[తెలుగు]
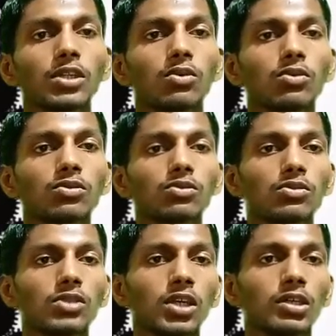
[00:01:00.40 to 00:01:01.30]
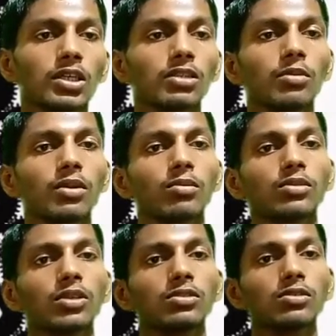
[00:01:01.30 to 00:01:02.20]
ఎంతవరకు చూస్తున్నారు అనేది మేము
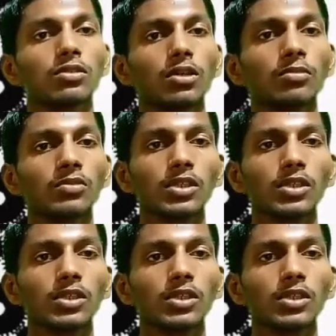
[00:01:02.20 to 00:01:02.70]
తెలుసుకుంటాం